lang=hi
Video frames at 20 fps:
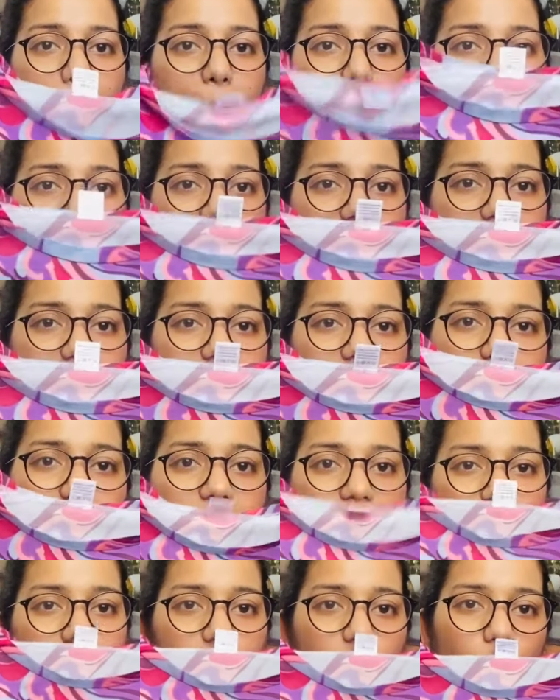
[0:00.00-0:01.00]

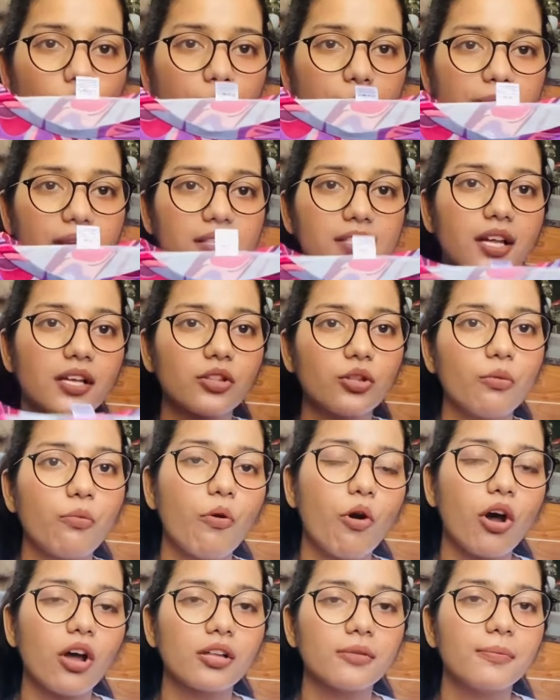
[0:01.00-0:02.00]
बेसिकली इस टॉप के साथ तो
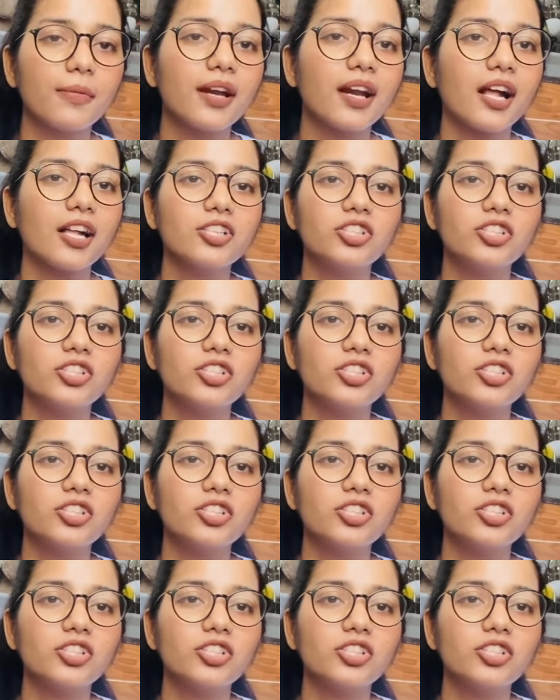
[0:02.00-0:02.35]
बहुत बड़ा